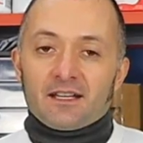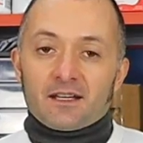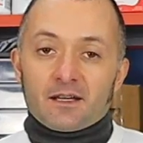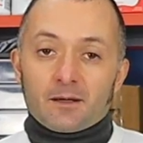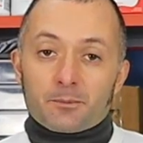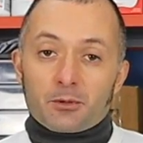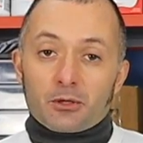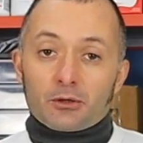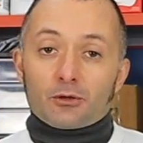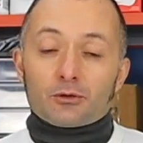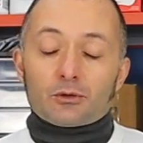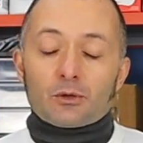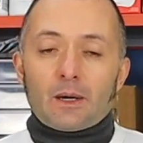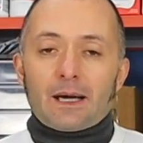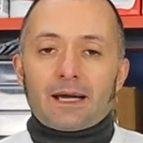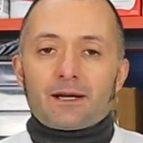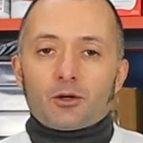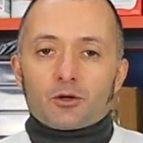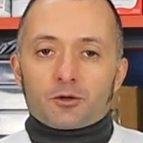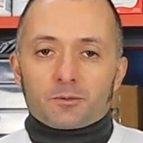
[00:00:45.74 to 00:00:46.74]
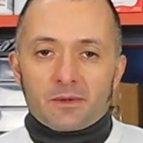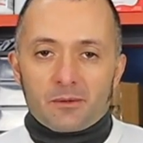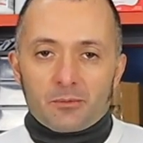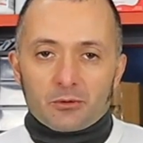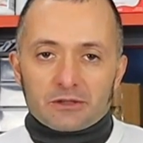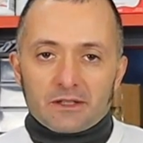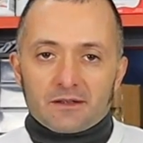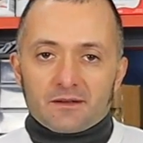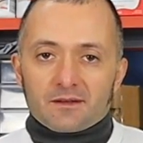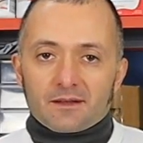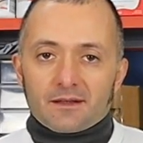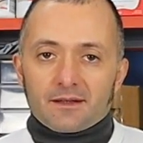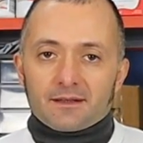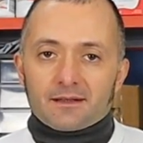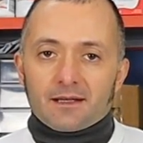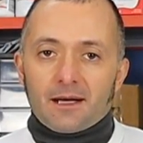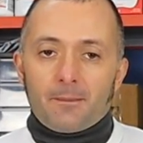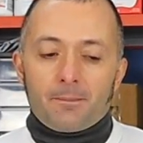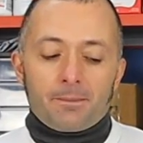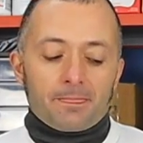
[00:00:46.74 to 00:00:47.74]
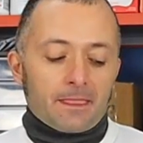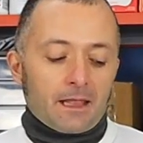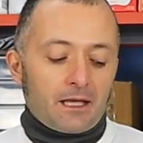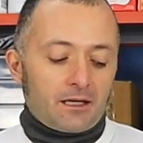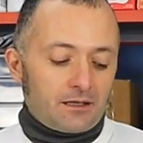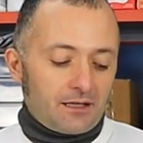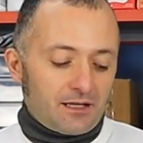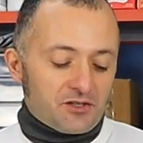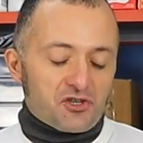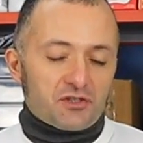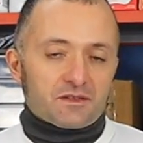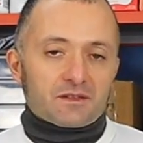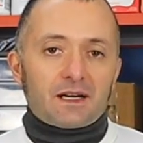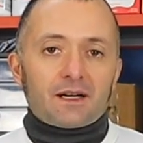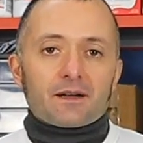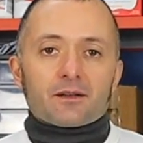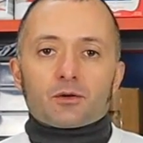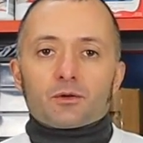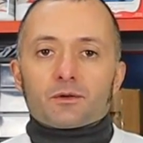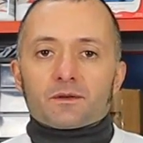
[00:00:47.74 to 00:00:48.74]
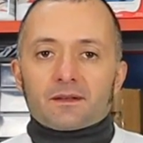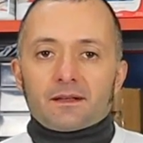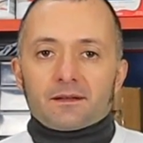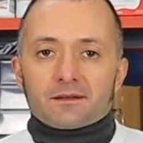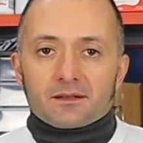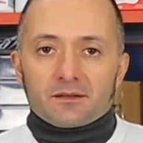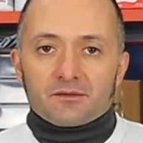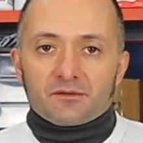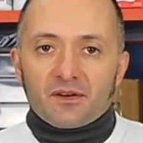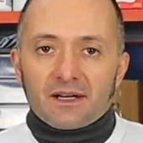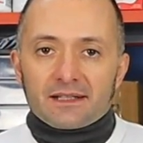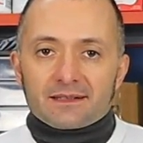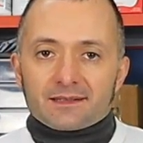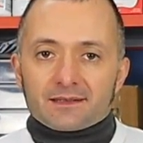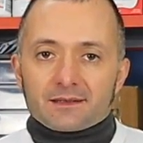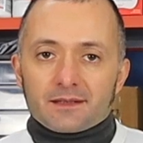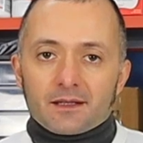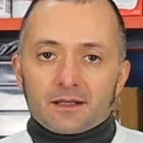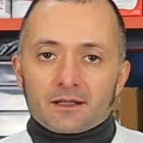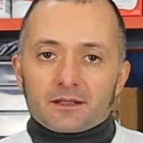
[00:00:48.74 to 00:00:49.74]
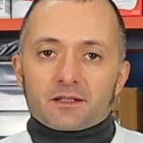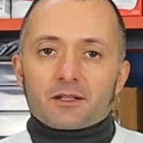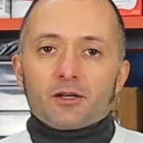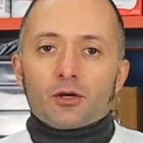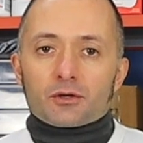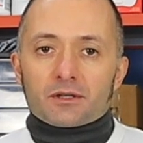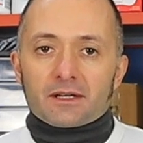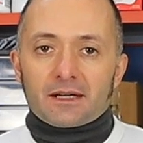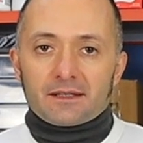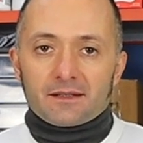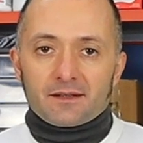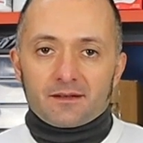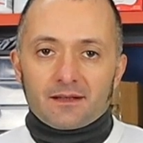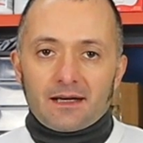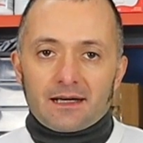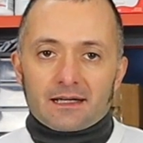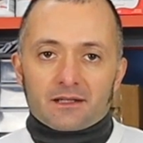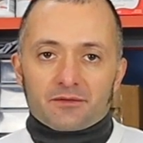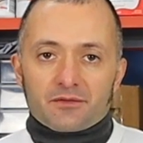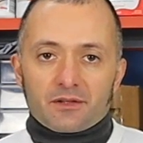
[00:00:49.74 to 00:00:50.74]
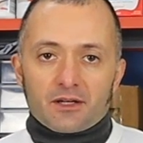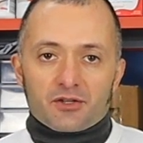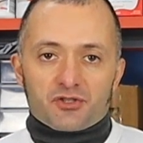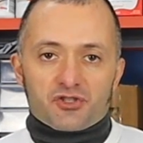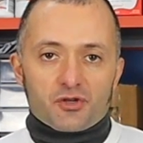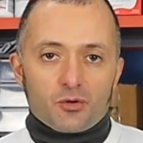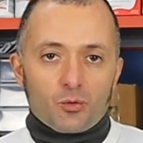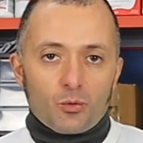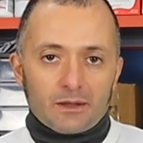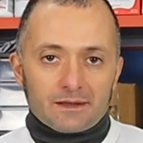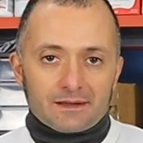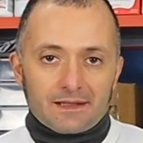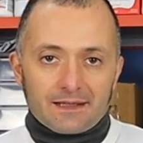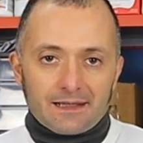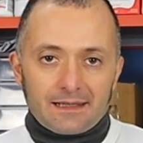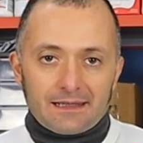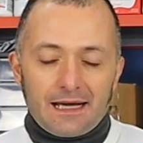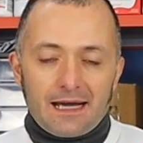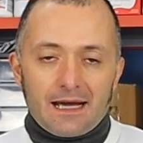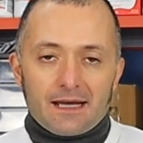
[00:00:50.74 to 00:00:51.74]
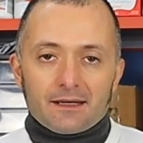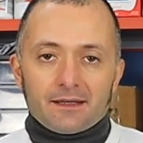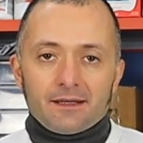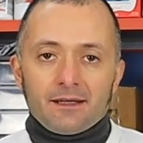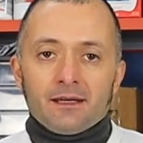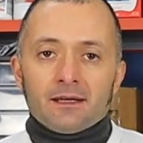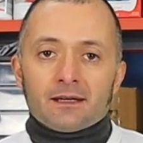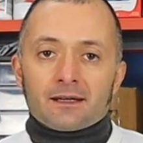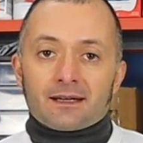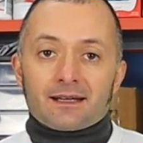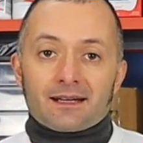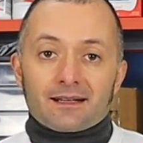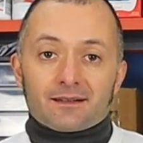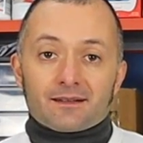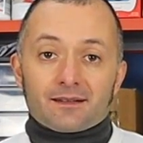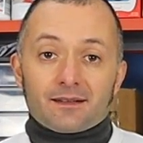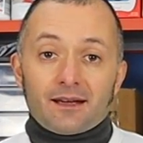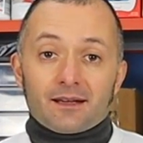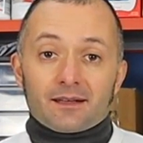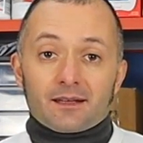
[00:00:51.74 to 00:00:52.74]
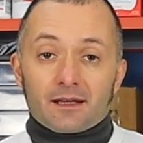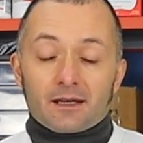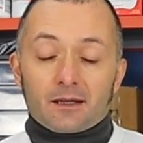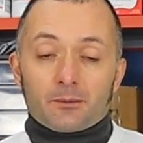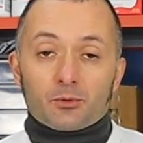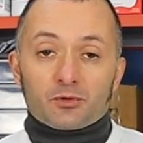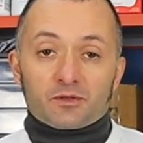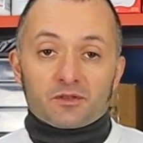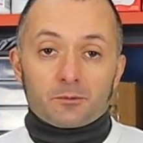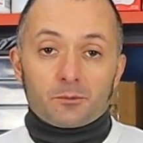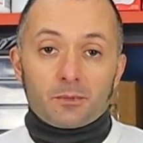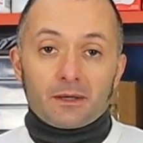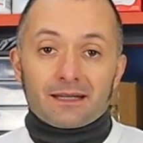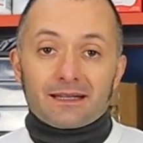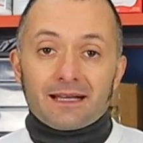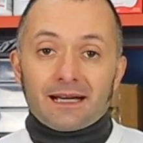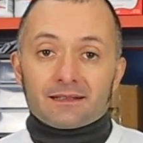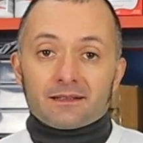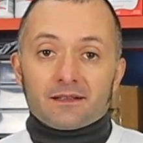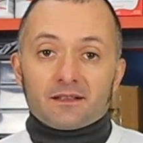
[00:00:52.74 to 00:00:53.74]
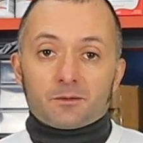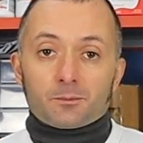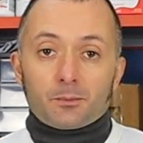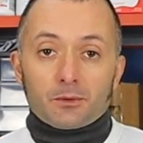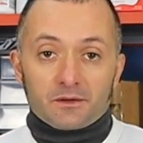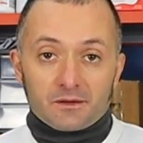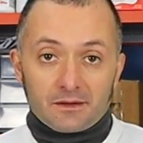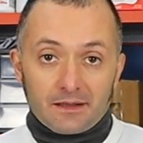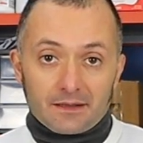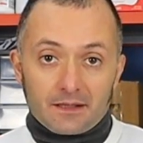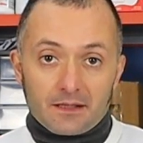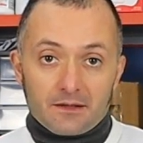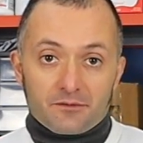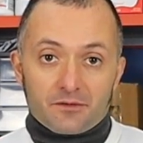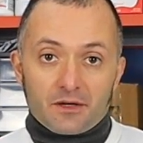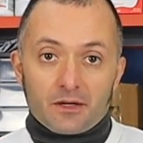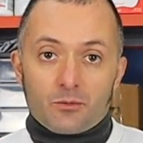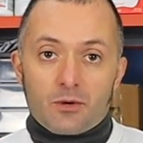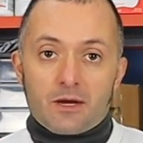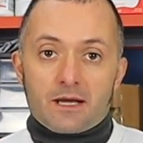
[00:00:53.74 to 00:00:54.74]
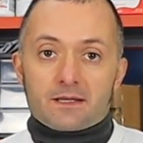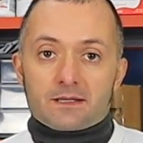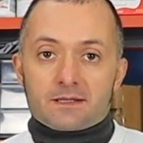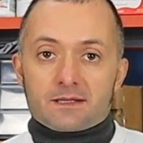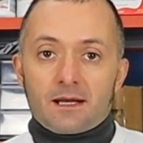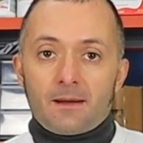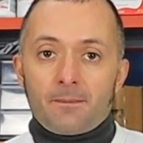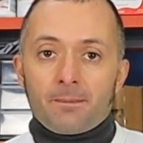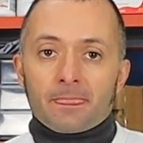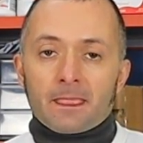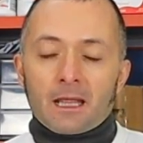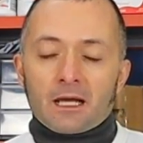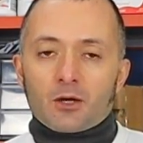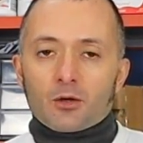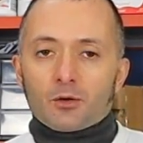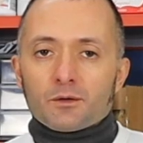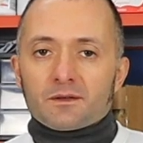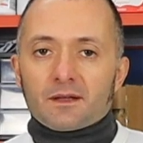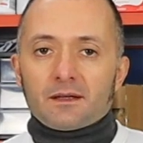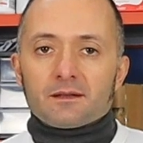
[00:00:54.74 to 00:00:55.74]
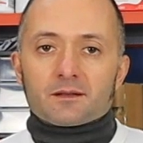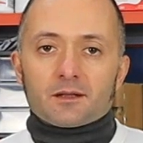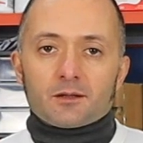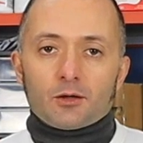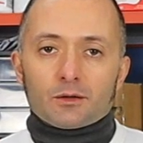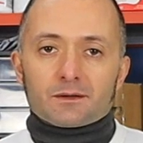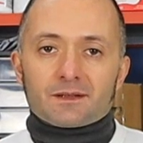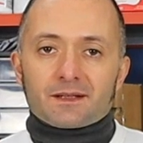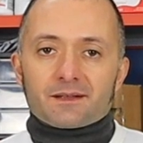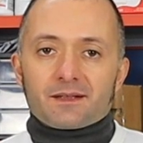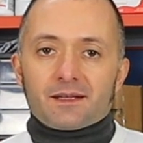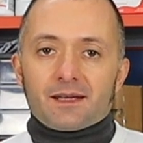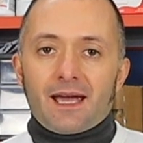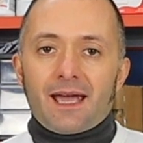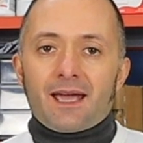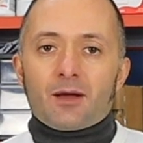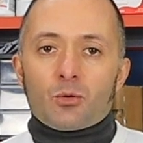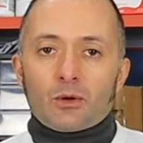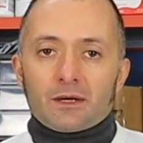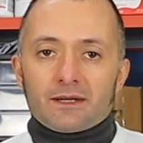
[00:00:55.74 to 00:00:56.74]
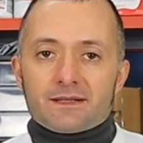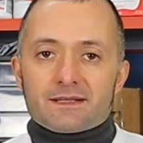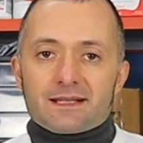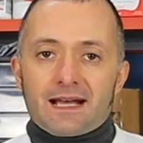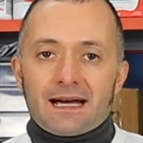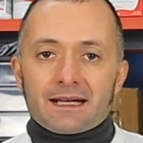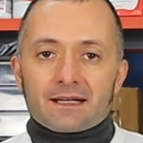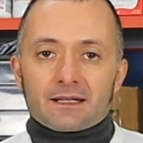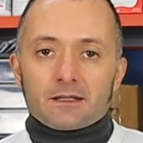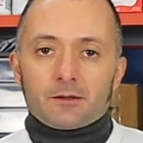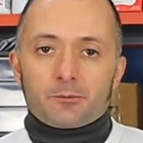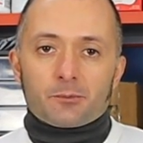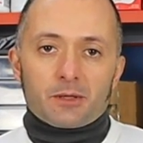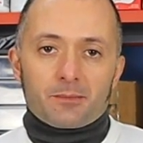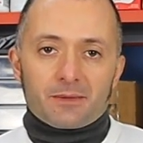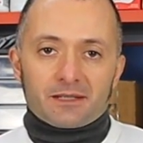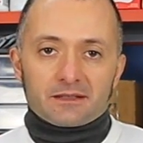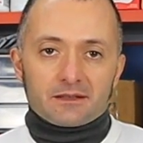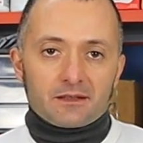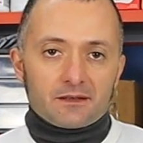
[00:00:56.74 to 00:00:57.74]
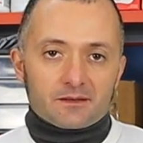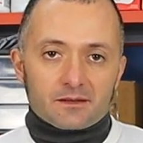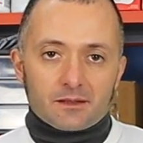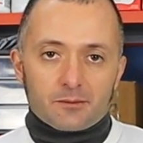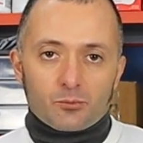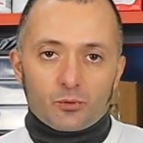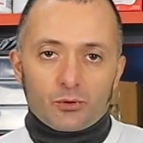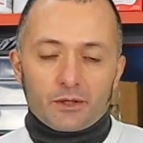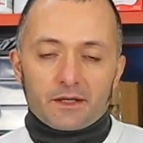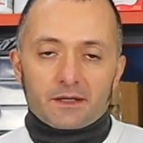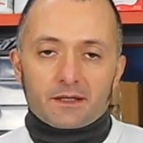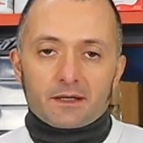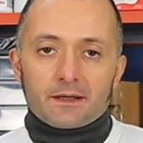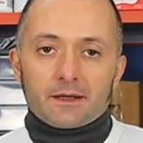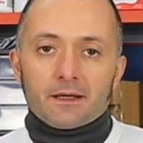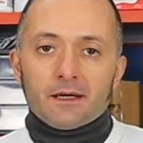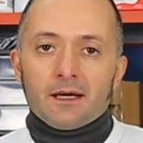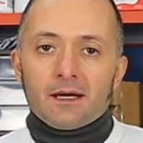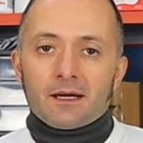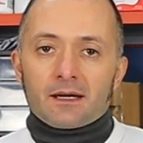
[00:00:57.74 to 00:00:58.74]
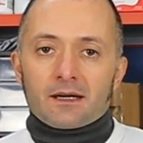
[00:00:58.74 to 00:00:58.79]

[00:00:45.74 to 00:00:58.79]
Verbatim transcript: Il prodotto ha enormi potenzialità, la centrale consente infatti di riorganizzare fino a 50 canali, grazie anche alla possibilità di spostarli in frequenza, consente inoltre di equalizzarli prima di distribuirli.